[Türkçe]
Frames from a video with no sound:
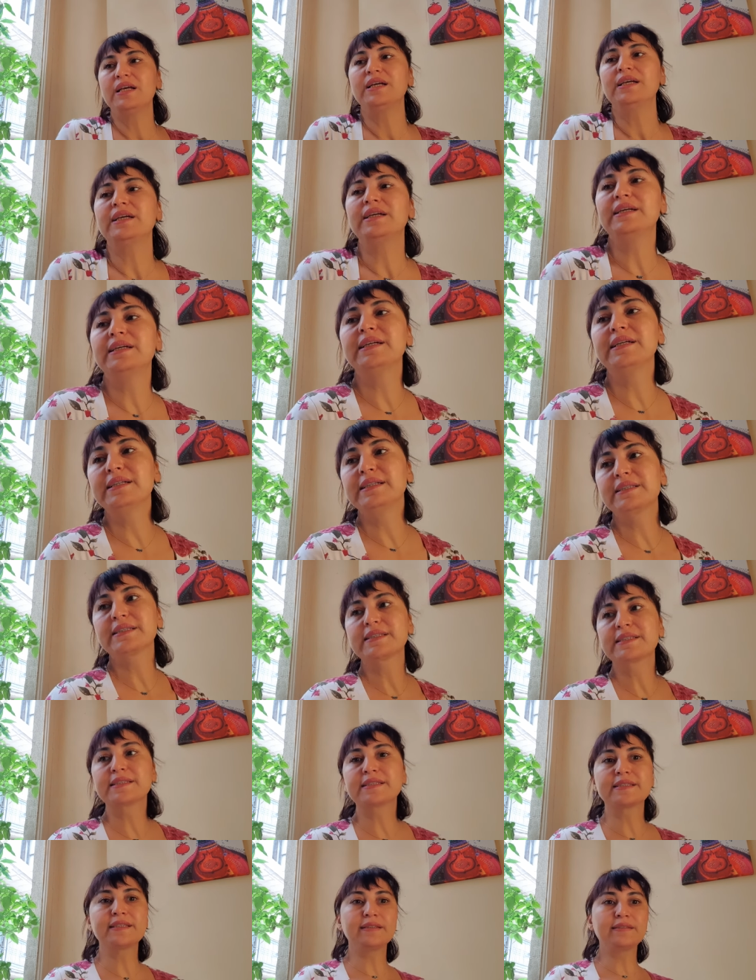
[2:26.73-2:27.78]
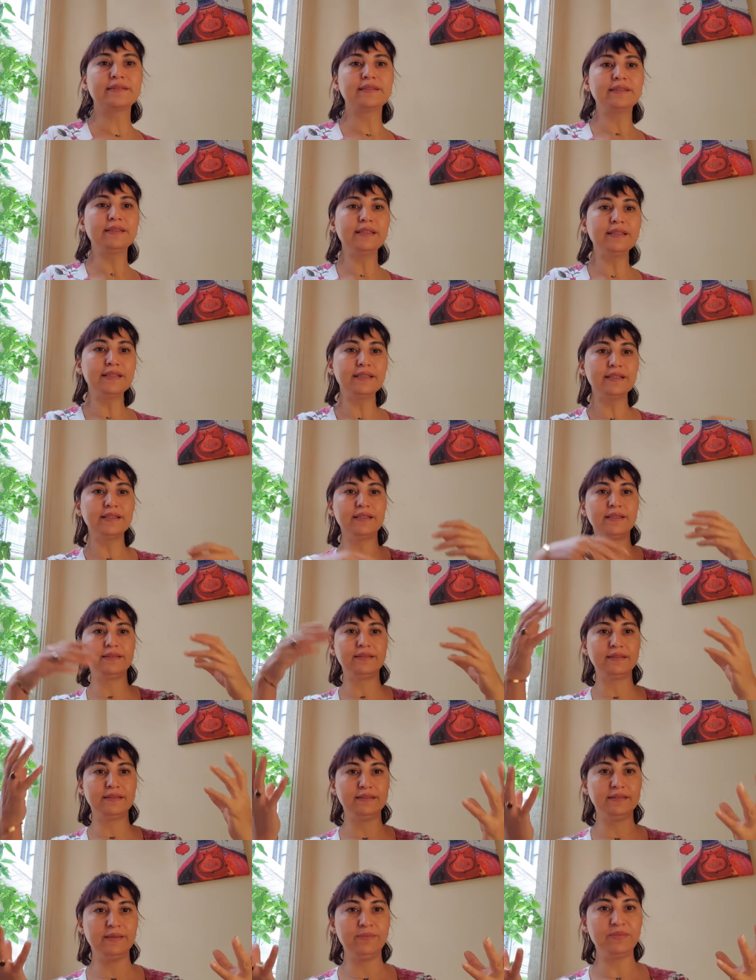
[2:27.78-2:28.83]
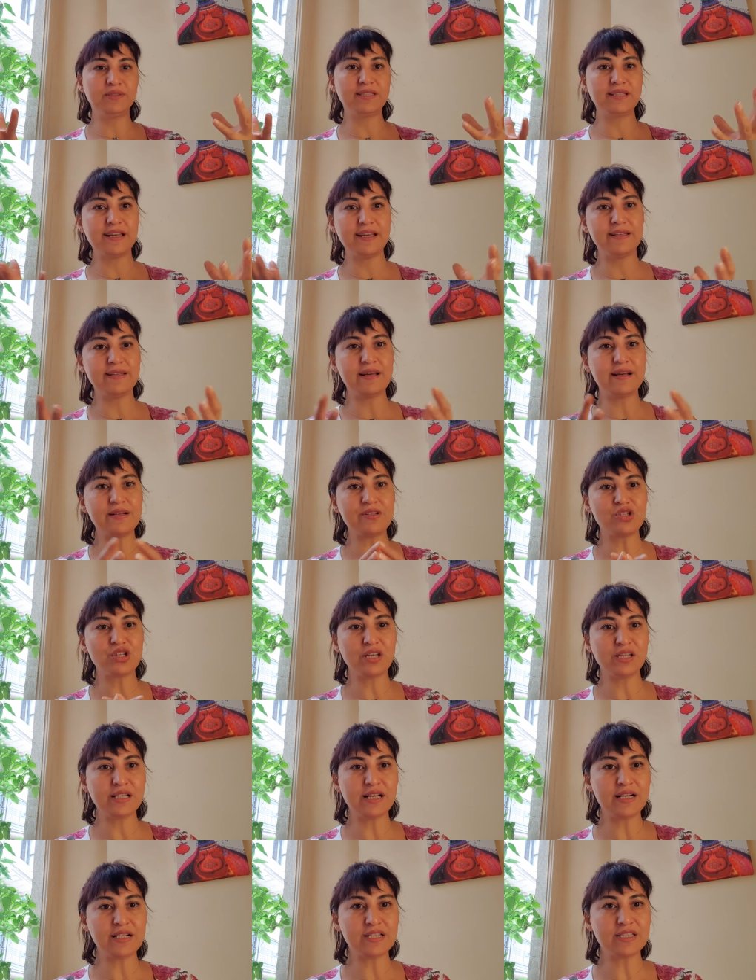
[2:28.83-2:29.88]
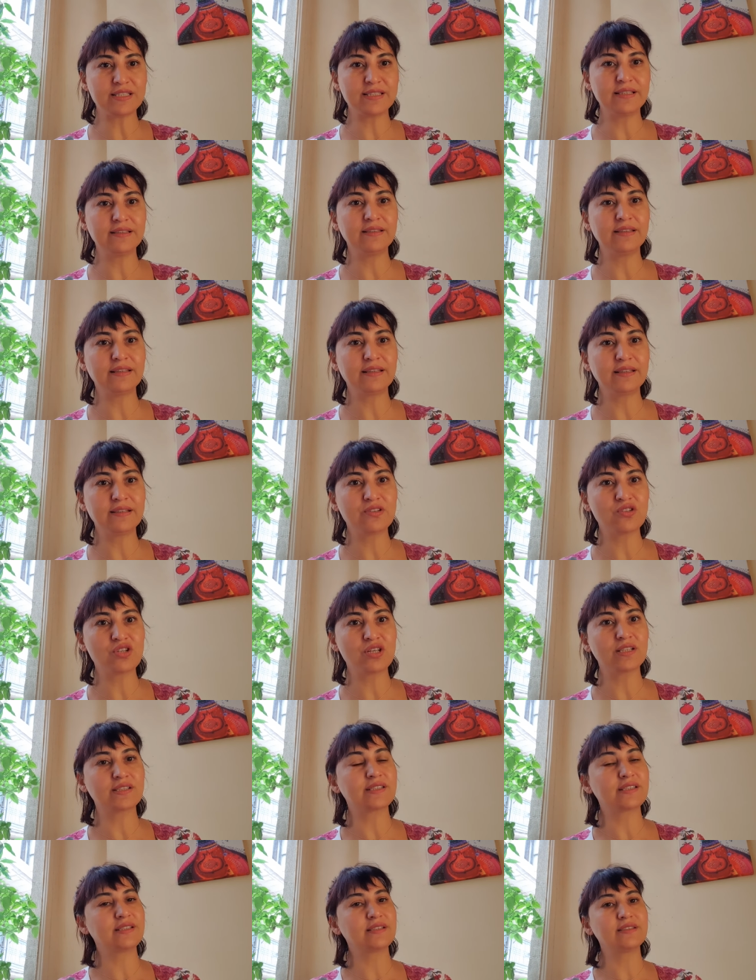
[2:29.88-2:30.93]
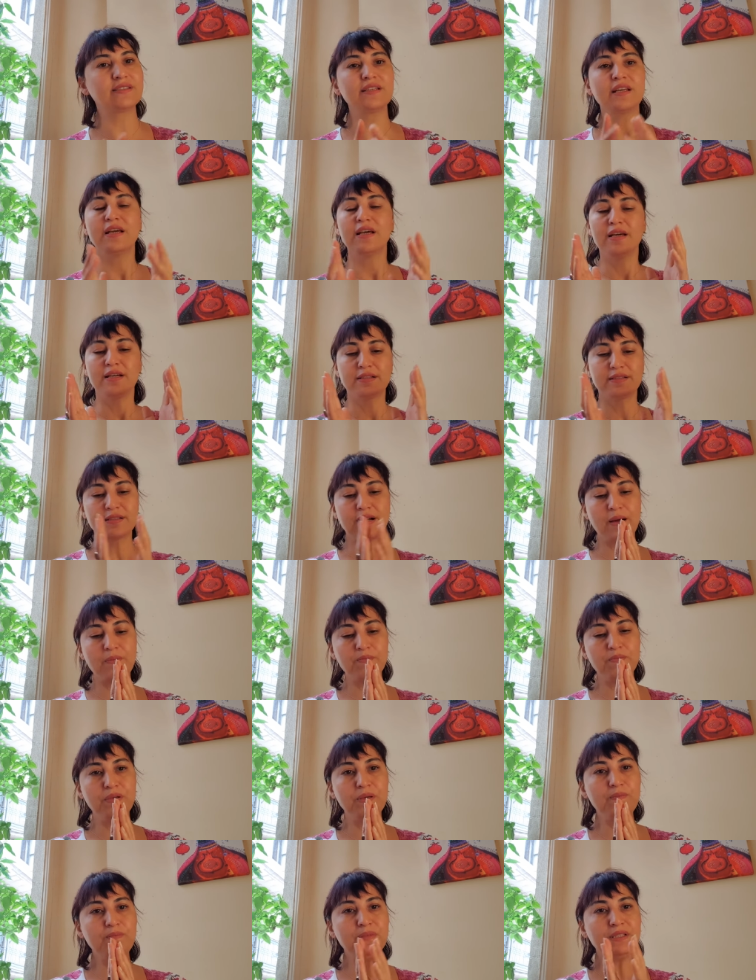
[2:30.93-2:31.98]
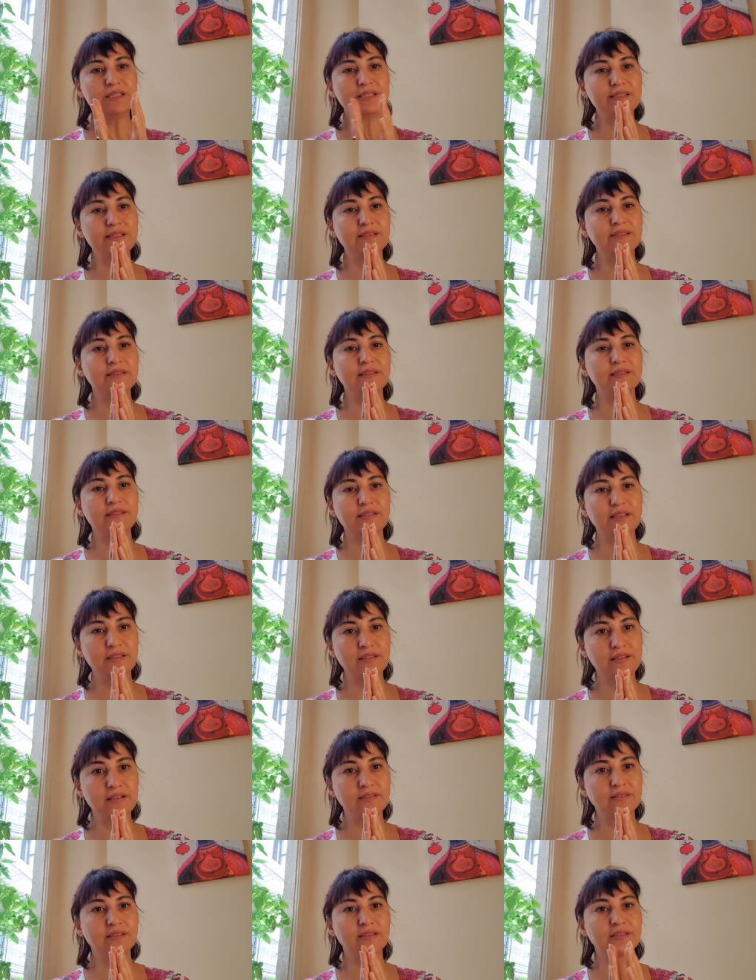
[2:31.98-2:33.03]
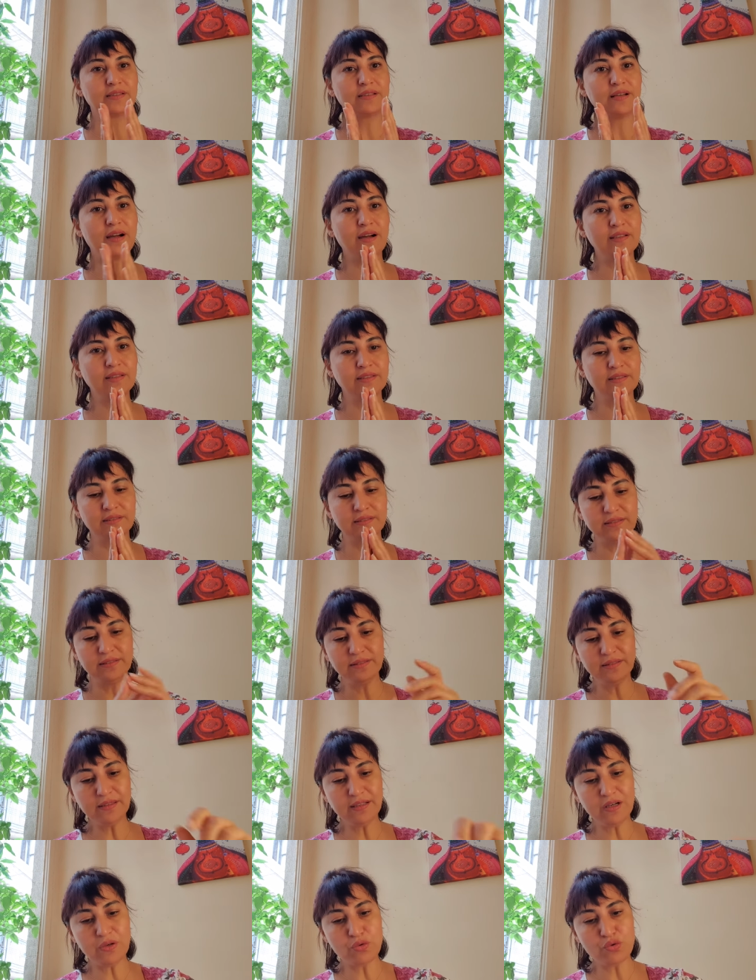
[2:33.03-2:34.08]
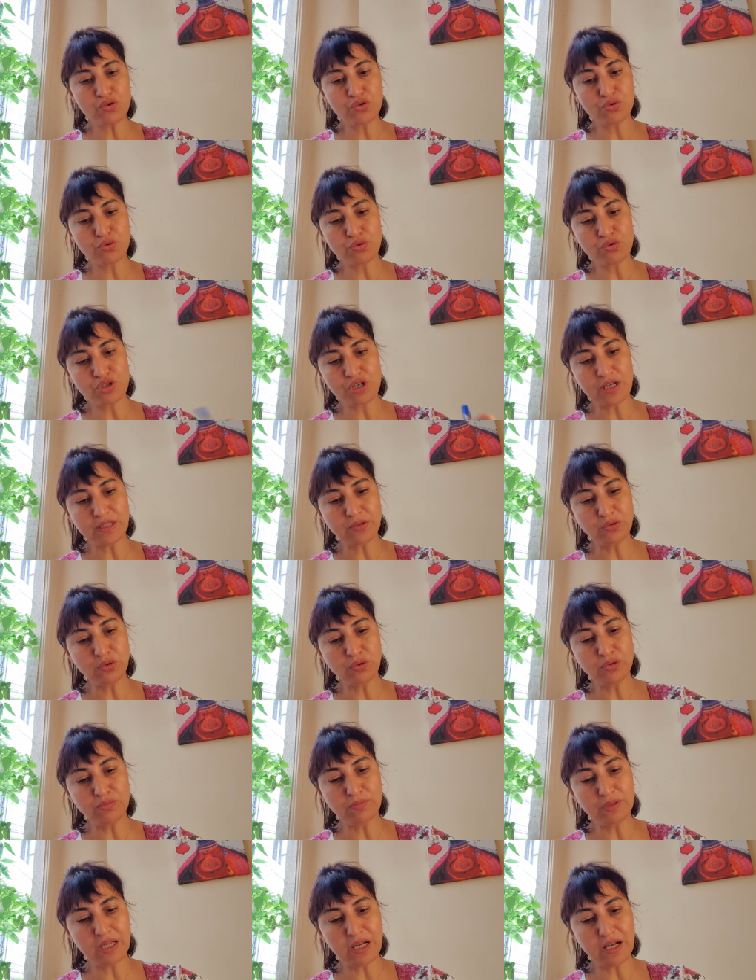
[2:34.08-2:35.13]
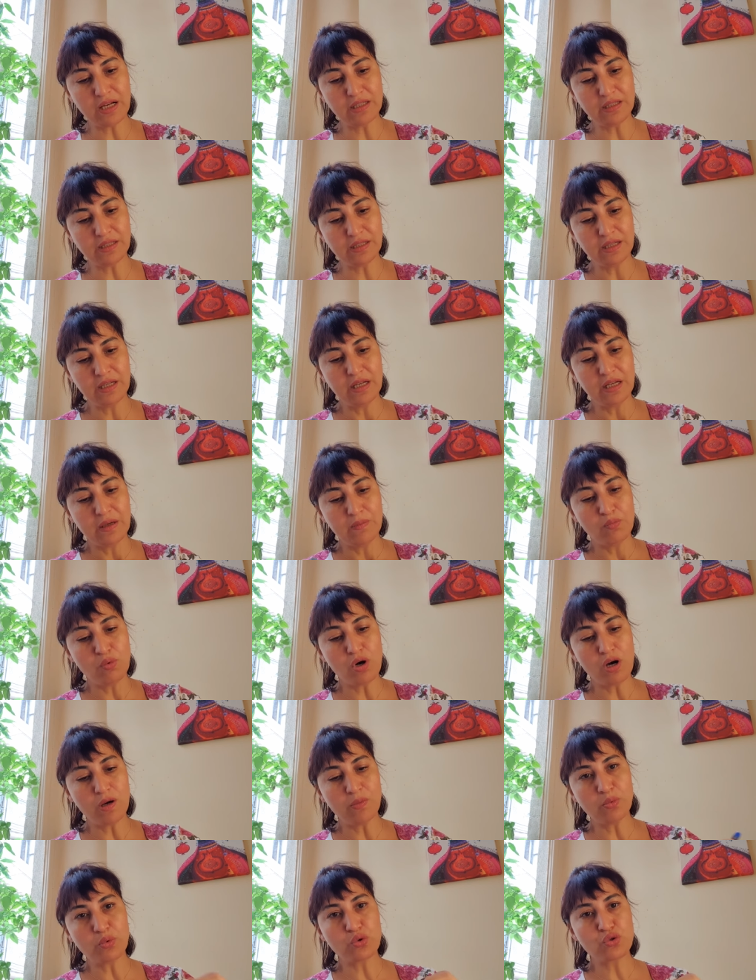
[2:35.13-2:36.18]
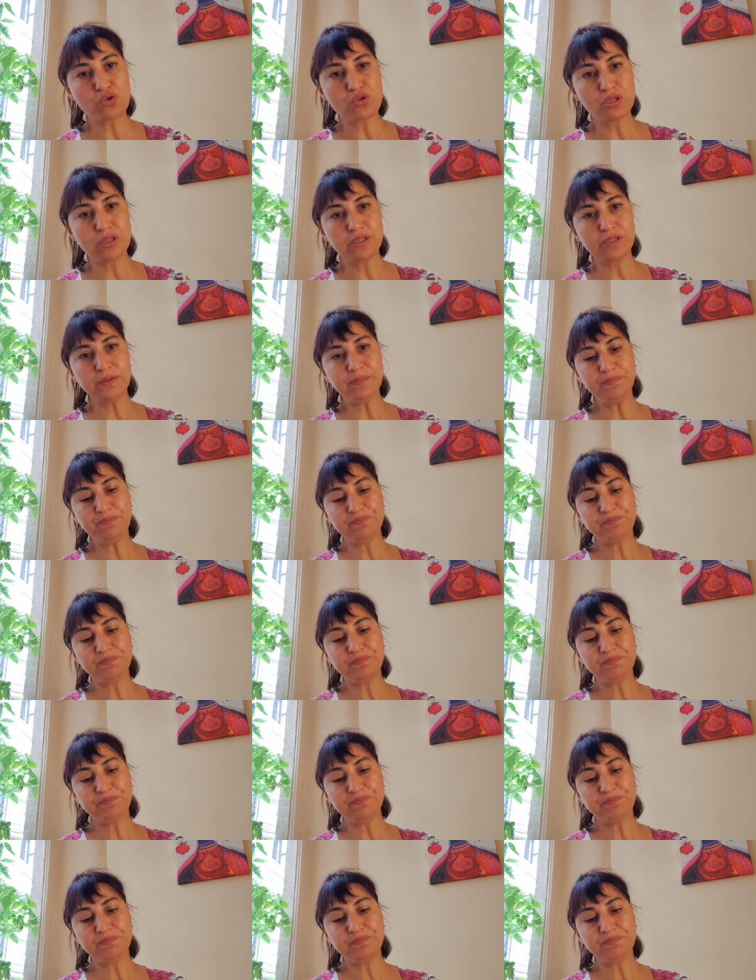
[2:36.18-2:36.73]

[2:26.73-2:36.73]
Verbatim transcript: e, satılık dediğimiz enerji enerjisine de geleceksiniz. Rabbim istediğiniz anahtarın da aydınlığını kavuşturacak diyorum değerli boğa burçları.